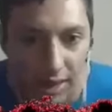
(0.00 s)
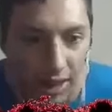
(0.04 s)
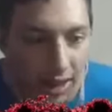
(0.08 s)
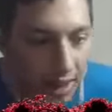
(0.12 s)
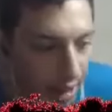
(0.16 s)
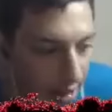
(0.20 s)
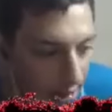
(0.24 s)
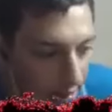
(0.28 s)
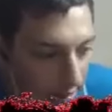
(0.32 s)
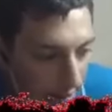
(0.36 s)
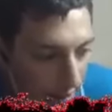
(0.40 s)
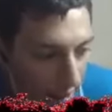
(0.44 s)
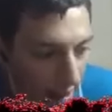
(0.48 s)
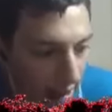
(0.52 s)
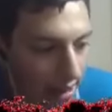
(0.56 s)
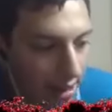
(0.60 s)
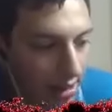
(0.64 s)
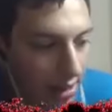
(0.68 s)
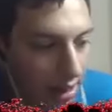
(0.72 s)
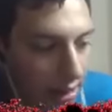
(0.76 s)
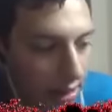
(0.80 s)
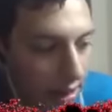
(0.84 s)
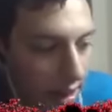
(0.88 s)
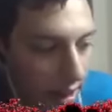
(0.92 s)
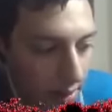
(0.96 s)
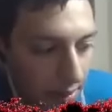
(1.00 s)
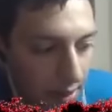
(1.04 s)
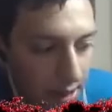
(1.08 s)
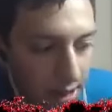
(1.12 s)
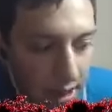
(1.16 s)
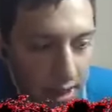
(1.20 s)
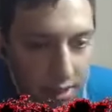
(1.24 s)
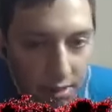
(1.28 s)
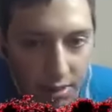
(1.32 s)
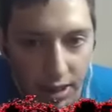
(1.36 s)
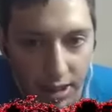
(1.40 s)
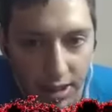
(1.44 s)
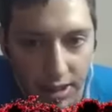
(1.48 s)
Creo que acá se viene un jefe, así
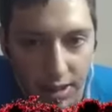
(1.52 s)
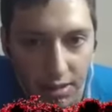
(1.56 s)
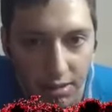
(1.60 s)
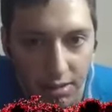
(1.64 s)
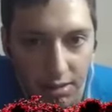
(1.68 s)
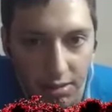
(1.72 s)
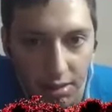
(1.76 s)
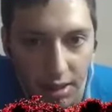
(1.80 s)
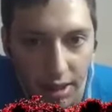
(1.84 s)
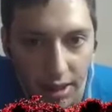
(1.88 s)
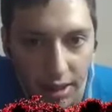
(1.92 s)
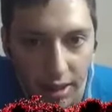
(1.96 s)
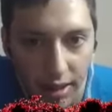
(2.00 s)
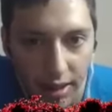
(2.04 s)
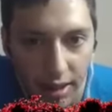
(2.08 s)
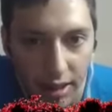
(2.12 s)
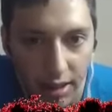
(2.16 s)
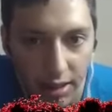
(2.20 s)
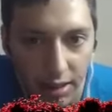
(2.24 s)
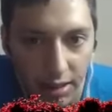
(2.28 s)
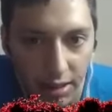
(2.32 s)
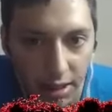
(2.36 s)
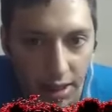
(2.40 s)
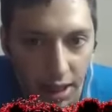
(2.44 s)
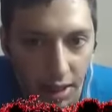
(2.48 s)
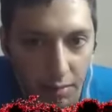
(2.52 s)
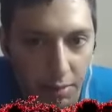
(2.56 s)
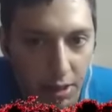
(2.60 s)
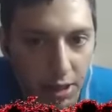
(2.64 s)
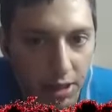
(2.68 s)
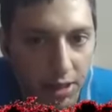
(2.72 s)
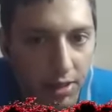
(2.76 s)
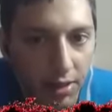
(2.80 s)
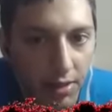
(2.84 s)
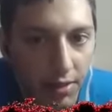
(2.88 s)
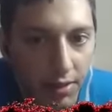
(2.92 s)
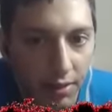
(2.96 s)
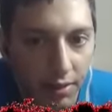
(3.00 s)
que voy a hacer un guardadito
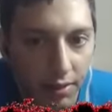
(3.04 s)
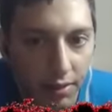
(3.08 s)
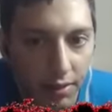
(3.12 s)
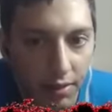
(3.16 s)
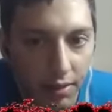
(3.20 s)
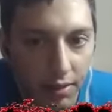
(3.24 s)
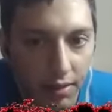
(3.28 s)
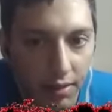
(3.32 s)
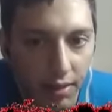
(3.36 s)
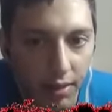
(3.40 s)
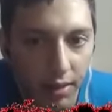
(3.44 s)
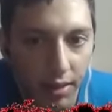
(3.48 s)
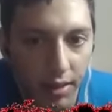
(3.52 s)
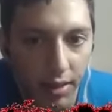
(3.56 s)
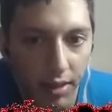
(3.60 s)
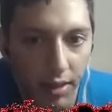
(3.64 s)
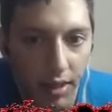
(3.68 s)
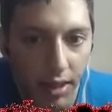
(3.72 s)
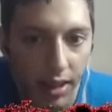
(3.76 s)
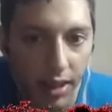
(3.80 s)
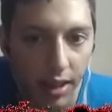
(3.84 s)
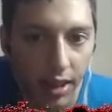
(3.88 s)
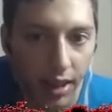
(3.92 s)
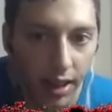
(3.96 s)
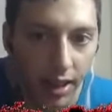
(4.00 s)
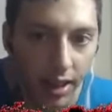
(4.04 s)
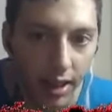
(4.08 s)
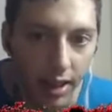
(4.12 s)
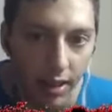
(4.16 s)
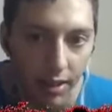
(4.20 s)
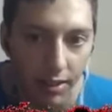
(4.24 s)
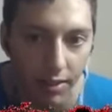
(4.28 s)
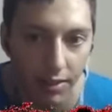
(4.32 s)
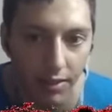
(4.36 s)
rápido. Ahí.